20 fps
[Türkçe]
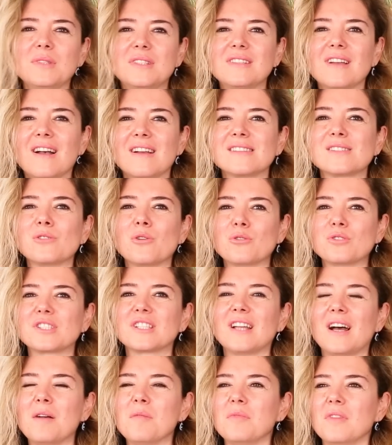bir tanesi.
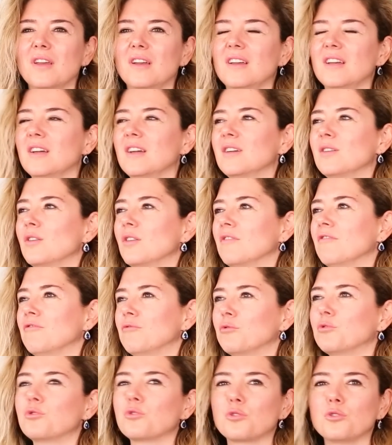Önceden e,
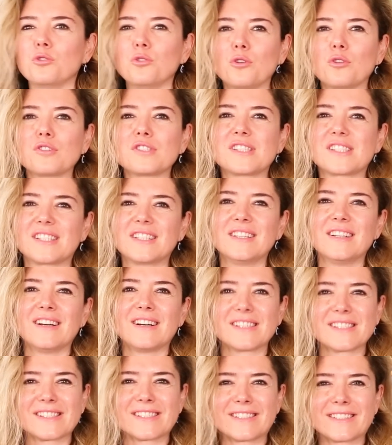vurguluyoruz ki
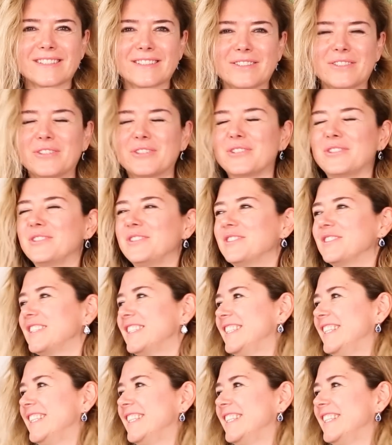hazırlıklı olun